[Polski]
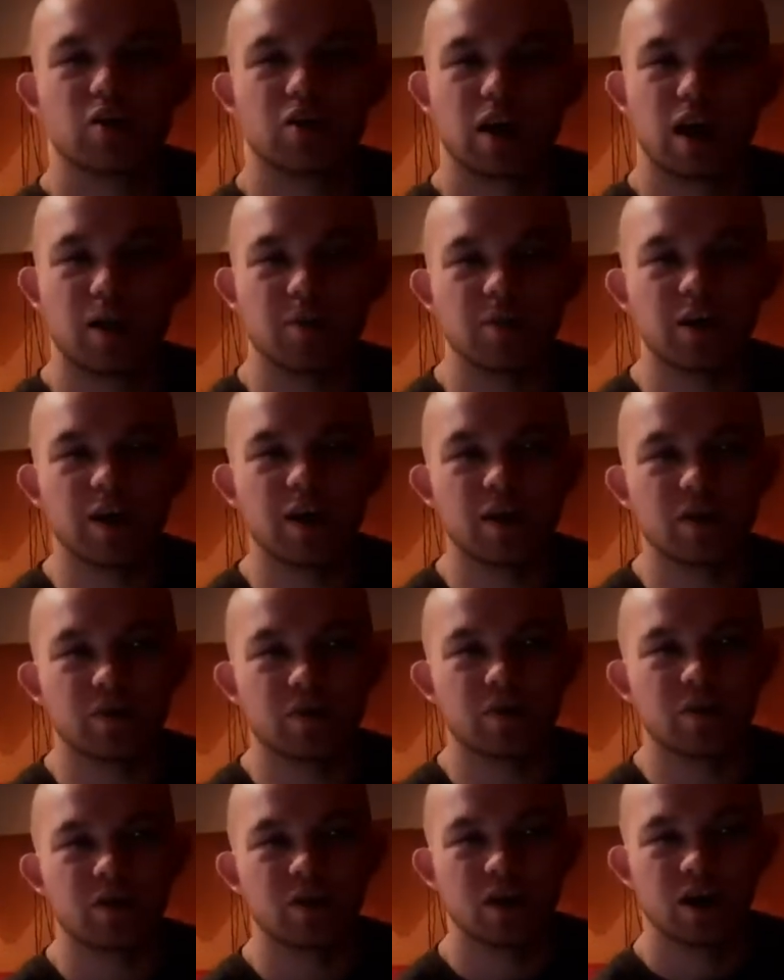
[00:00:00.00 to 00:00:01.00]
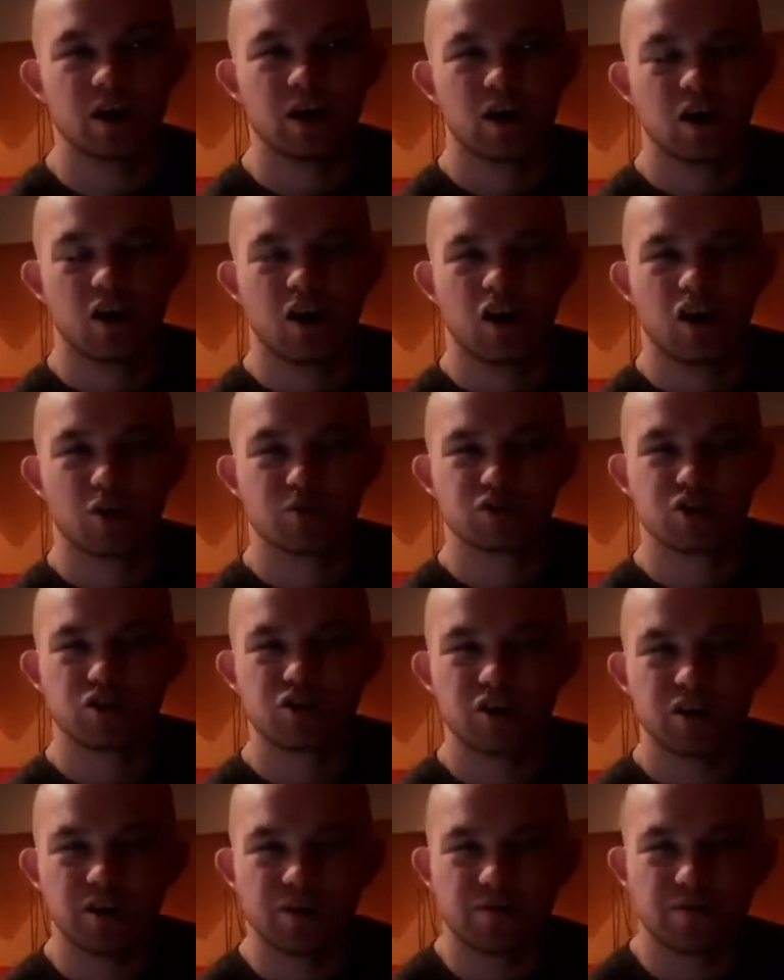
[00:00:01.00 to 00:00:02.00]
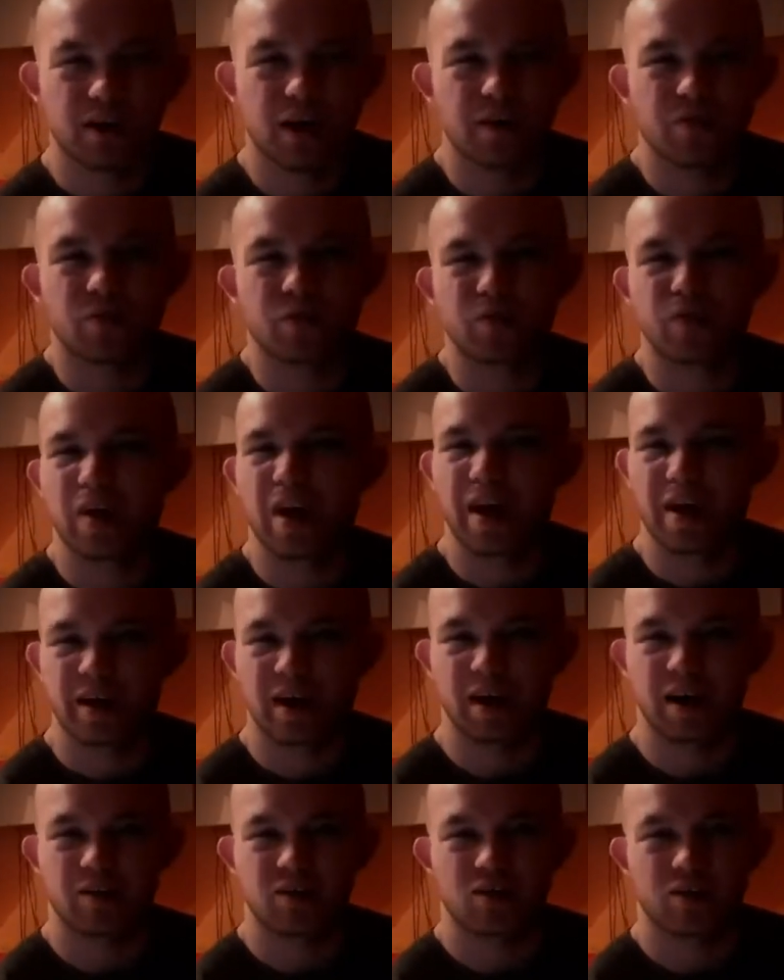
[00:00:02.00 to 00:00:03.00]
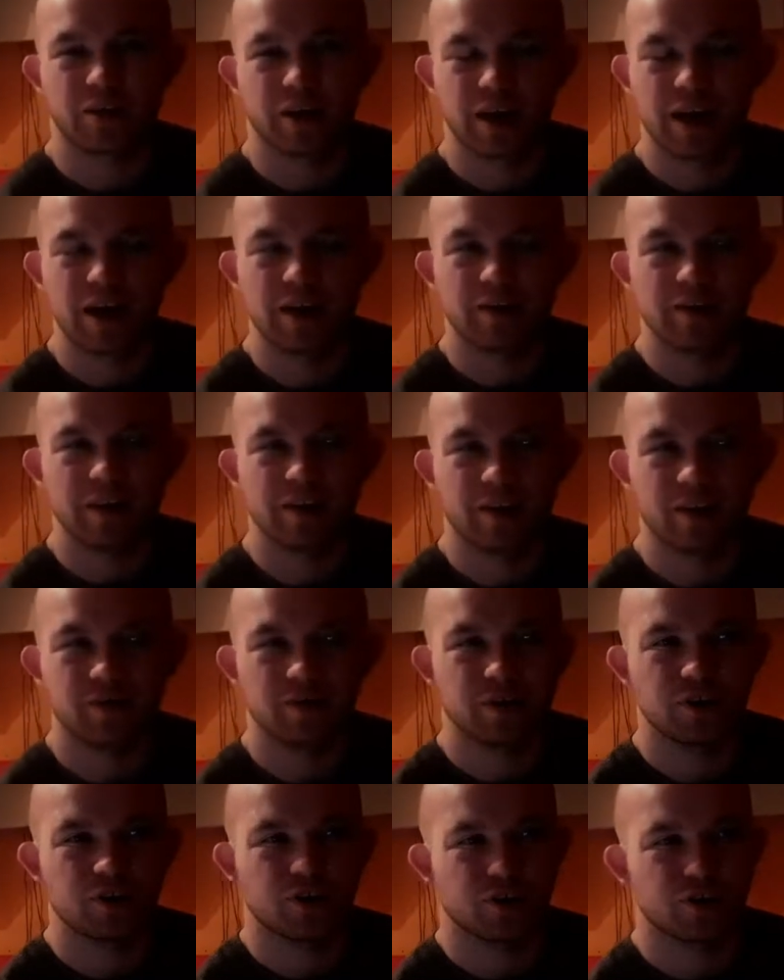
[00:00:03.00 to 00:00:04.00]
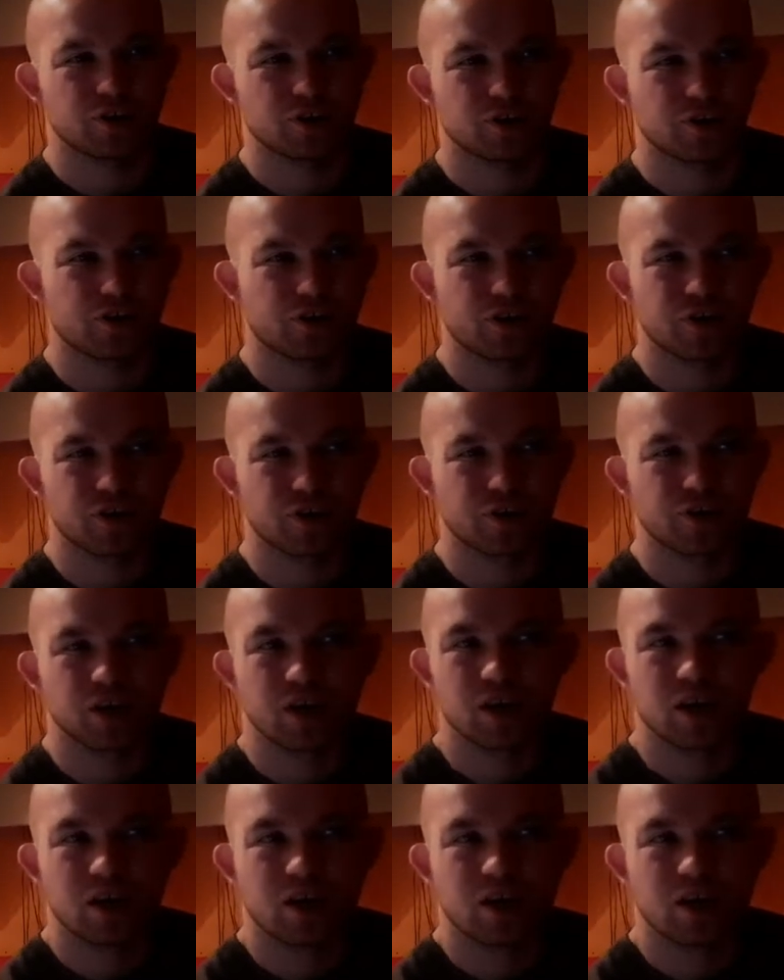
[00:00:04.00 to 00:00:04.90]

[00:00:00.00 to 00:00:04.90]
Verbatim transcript: Dla mnie jest to obrzydliwa cecha, no nie? Nienawidzić kogoś.